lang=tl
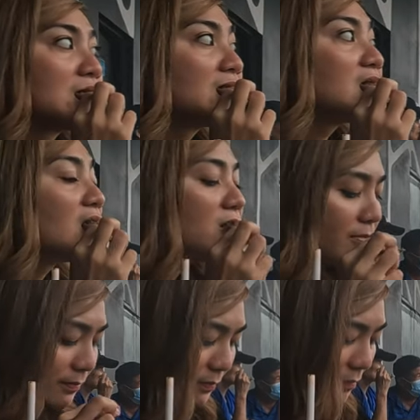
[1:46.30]
lang.
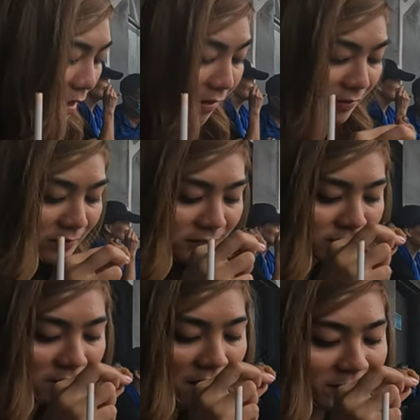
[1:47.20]

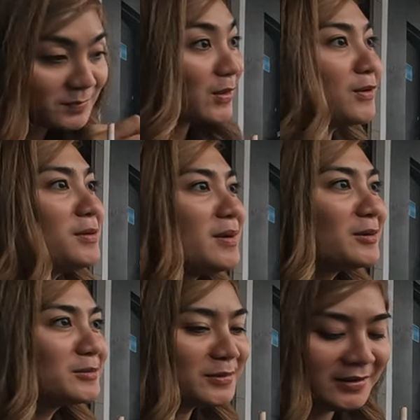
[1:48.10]
Oh! Uy,
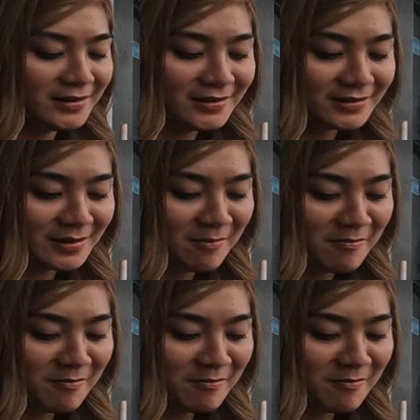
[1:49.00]
meron ulit.